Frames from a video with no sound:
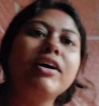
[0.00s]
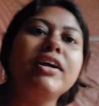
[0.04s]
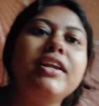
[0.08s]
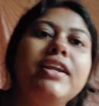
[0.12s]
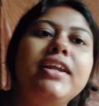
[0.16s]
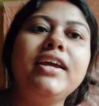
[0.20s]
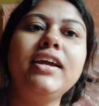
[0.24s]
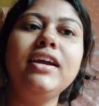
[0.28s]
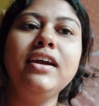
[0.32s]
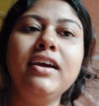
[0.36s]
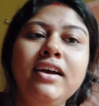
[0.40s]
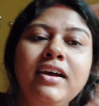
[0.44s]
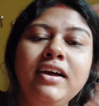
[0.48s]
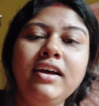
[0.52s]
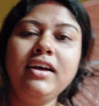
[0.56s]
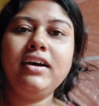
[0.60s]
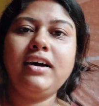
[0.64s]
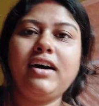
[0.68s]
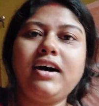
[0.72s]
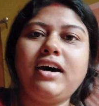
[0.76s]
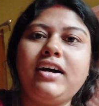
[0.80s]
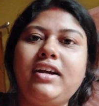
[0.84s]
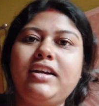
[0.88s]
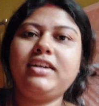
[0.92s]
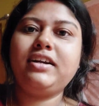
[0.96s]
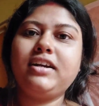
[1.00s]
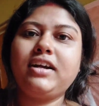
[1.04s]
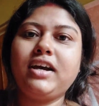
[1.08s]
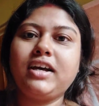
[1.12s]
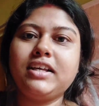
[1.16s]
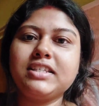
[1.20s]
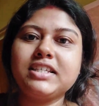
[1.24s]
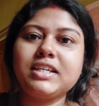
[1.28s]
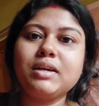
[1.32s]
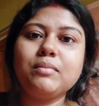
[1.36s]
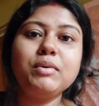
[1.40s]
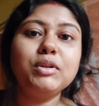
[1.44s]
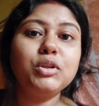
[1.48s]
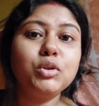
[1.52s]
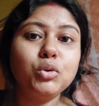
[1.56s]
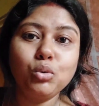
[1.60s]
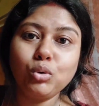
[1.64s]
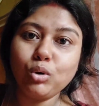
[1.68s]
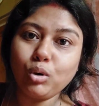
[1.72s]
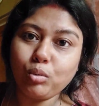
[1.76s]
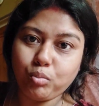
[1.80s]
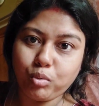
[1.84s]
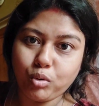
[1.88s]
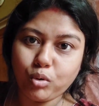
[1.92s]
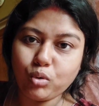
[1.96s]
হয়নি আর আজকে আমি
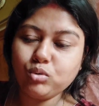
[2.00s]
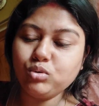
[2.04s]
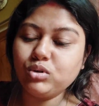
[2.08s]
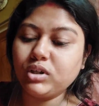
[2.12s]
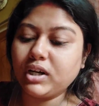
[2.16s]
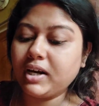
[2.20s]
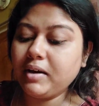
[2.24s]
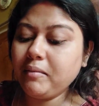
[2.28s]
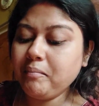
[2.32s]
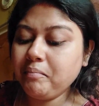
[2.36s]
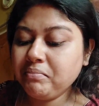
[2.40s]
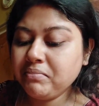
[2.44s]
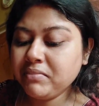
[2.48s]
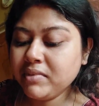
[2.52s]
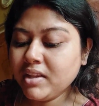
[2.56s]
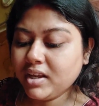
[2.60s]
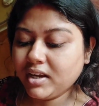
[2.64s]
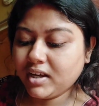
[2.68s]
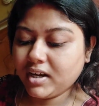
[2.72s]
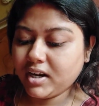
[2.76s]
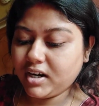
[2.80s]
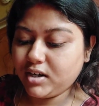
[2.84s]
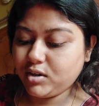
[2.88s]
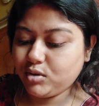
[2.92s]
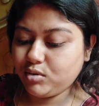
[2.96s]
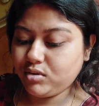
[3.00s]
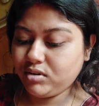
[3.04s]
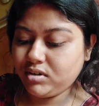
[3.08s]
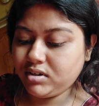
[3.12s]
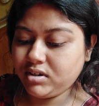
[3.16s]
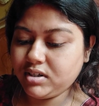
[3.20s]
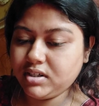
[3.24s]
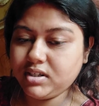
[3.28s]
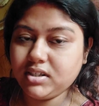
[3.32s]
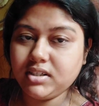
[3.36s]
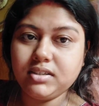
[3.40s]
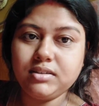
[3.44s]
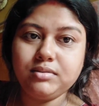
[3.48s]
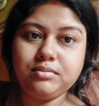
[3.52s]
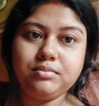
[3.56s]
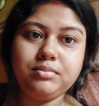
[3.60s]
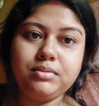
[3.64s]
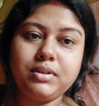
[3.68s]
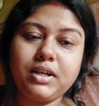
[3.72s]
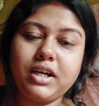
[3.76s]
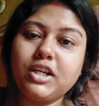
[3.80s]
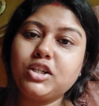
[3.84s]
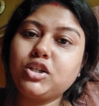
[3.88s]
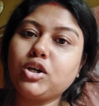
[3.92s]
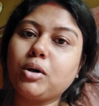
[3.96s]
তুলবও না কারণ
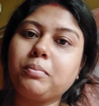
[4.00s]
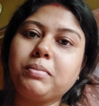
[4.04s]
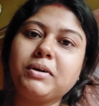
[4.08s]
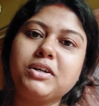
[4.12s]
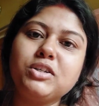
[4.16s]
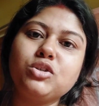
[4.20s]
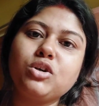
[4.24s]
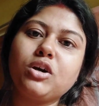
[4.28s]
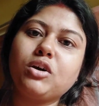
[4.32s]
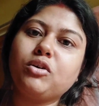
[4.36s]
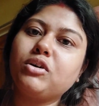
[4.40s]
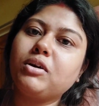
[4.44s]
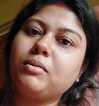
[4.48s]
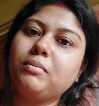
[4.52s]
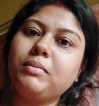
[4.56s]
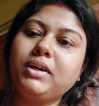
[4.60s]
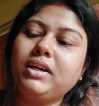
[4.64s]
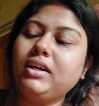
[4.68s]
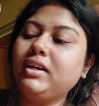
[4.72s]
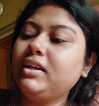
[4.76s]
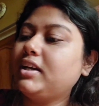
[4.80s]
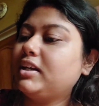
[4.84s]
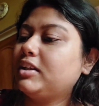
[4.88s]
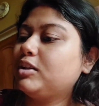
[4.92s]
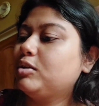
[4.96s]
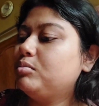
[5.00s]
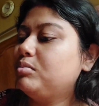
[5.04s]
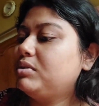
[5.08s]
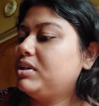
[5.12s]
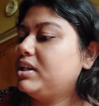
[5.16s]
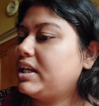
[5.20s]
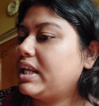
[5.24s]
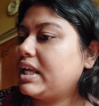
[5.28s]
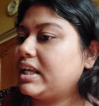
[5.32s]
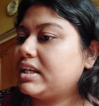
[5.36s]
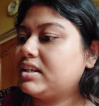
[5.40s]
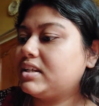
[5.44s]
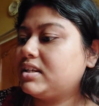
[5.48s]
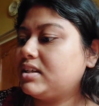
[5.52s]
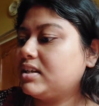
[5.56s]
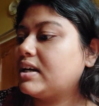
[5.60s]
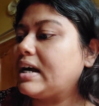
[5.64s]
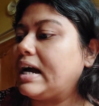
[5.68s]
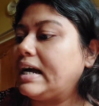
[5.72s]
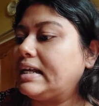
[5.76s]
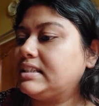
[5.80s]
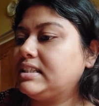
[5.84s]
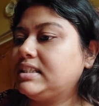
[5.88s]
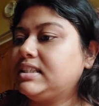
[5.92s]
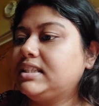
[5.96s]
এই সব কিছু এখন আমি একদম ডিরেক্ট
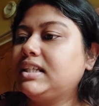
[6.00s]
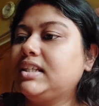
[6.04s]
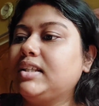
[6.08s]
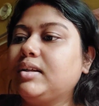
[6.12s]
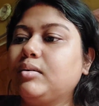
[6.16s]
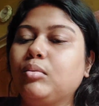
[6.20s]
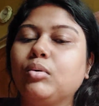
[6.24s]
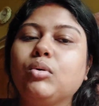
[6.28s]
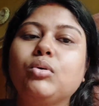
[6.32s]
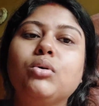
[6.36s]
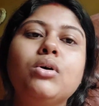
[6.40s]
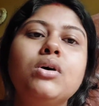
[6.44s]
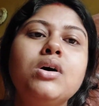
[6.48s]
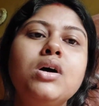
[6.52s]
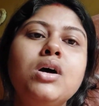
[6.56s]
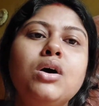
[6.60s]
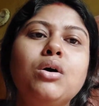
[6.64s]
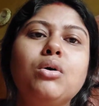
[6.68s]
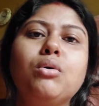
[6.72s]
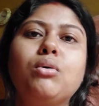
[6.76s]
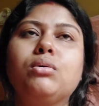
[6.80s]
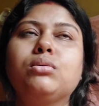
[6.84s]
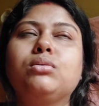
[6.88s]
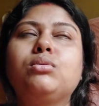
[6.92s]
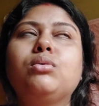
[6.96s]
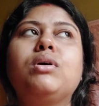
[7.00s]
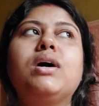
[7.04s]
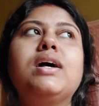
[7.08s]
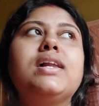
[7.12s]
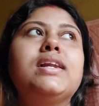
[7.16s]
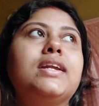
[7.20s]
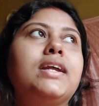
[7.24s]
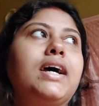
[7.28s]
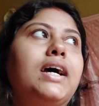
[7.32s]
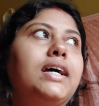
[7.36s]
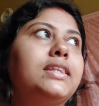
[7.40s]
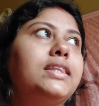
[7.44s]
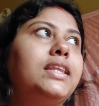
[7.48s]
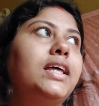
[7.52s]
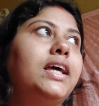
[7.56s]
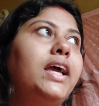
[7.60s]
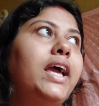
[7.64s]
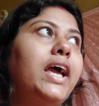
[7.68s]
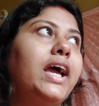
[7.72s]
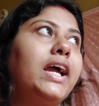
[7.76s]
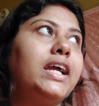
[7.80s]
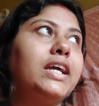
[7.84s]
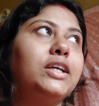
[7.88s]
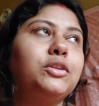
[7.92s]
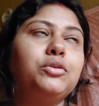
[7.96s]
কাচতে দেবো গতকাল রাতে
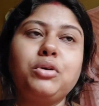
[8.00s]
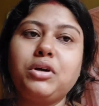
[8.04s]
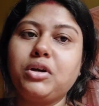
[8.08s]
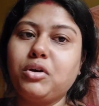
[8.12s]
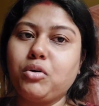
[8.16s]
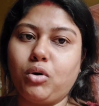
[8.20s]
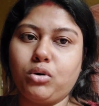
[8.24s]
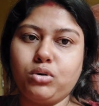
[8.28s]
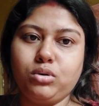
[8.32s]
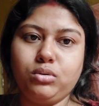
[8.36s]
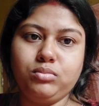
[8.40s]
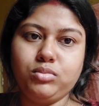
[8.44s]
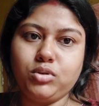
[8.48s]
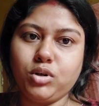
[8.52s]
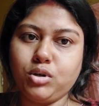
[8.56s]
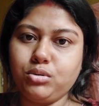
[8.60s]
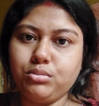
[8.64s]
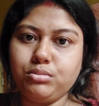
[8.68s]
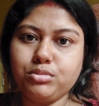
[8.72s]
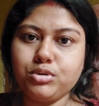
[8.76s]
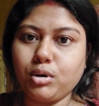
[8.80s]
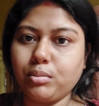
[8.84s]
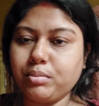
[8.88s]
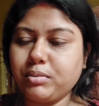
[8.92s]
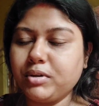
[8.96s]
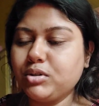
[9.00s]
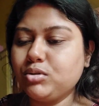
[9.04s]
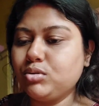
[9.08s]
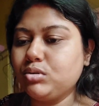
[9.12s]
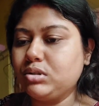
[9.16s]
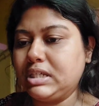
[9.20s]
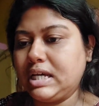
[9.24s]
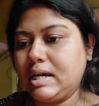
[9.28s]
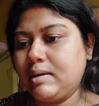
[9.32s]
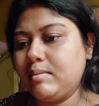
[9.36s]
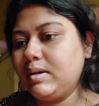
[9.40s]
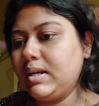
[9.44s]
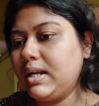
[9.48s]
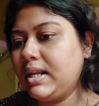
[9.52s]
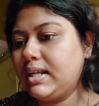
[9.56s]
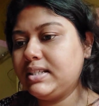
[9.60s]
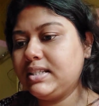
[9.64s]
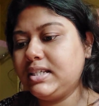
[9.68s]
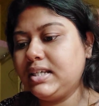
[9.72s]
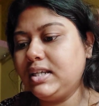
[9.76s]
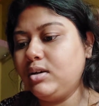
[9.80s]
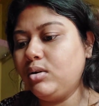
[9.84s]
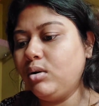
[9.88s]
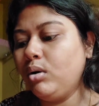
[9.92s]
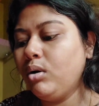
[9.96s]
একে তো এই গরম টরম সব কিছু ঝামেলা
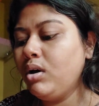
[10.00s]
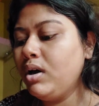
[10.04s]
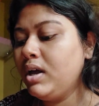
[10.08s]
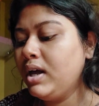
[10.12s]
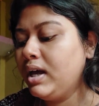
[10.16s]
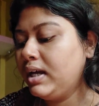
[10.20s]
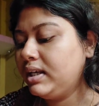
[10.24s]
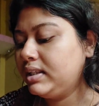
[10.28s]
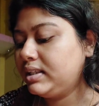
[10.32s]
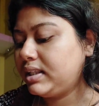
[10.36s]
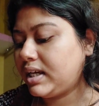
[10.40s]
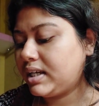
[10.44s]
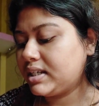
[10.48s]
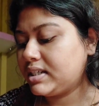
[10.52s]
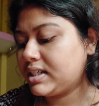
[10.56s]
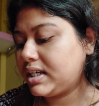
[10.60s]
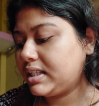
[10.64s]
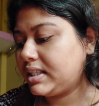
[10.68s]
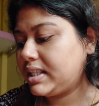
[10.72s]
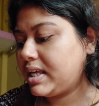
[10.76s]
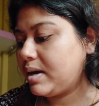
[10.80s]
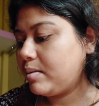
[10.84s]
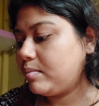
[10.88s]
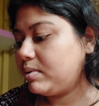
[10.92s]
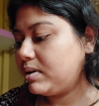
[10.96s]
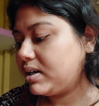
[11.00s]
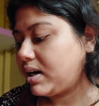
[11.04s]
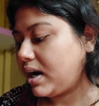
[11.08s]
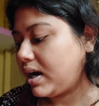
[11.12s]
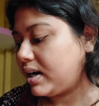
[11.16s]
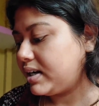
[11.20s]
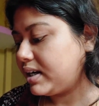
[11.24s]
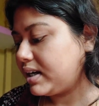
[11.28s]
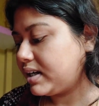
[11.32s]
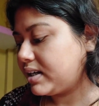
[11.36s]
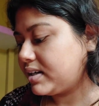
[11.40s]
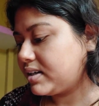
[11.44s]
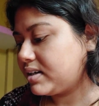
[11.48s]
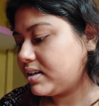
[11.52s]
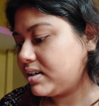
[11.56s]
ছিল তার সাথে আবার আর